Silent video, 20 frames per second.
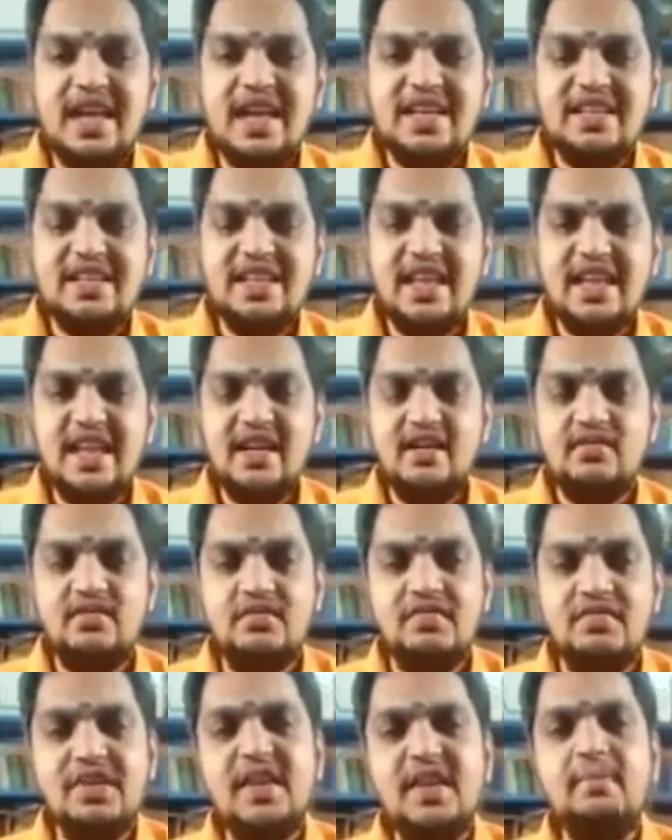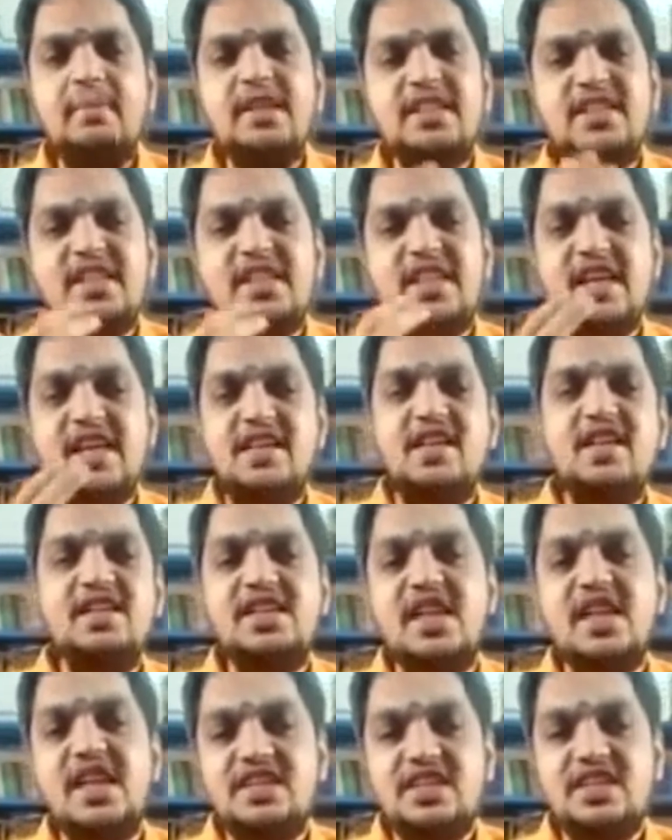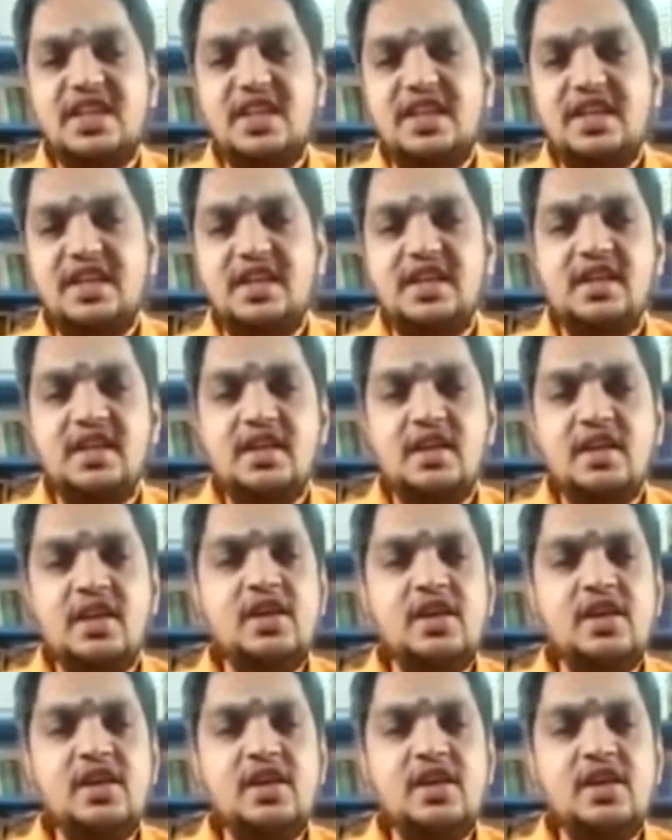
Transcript: எல்லாம் சரி விட்டமின் சி எதில் ஜாஸ்தி இருக்குது